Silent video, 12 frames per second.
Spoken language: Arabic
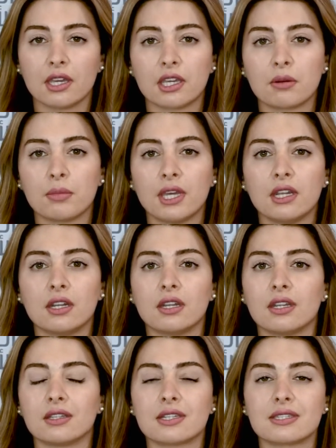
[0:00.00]

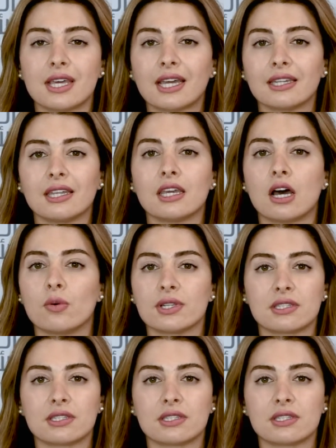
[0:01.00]
كرمال نستغني أو